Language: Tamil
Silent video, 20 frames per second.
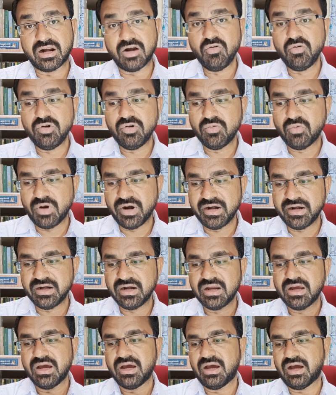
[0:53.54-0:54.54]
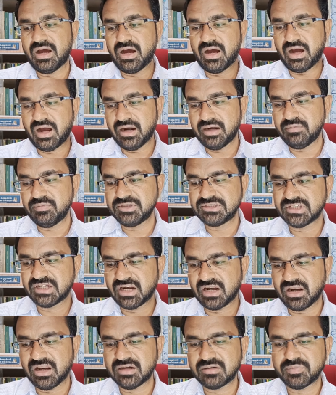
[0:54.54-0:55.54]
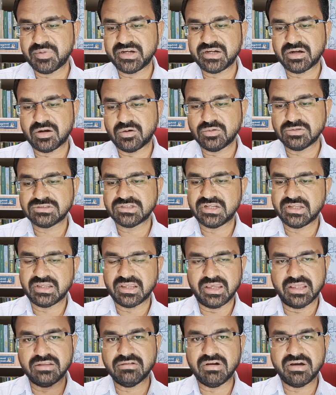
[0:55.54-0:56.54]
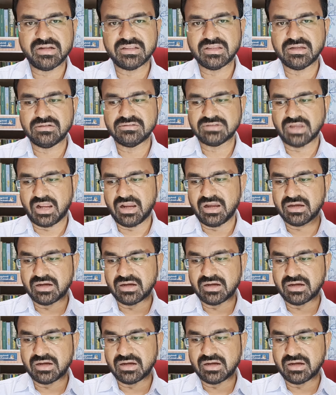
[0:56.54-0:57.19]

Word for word: ரவுண்ட் ஒன் அட்மிஷன் அலாட்மெண்ட் கவுன்சிலிங் எதுவாக இருந்தாலும்